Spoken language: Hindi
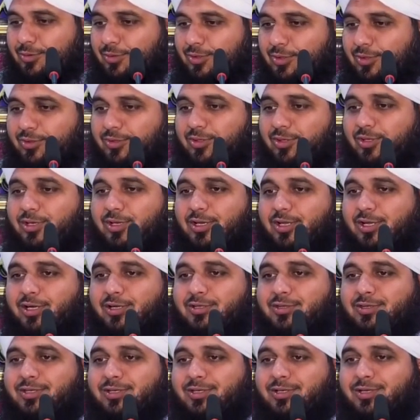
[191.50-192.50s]
तो इतने
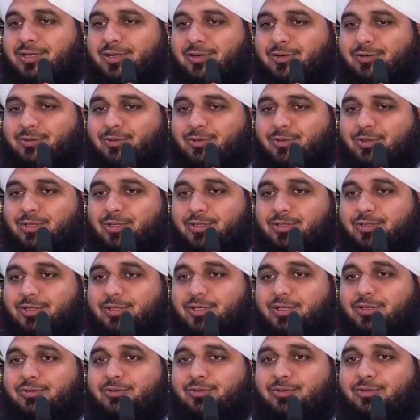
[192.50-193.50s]
लाख तनख्वाह होगी
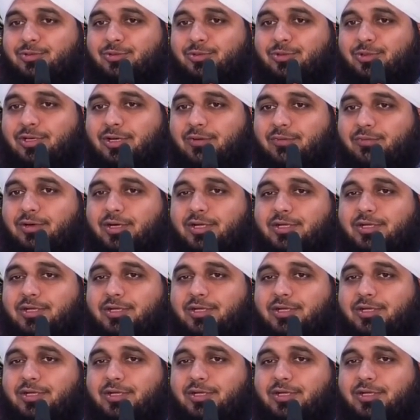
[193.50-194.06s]
इतना कुछ होगा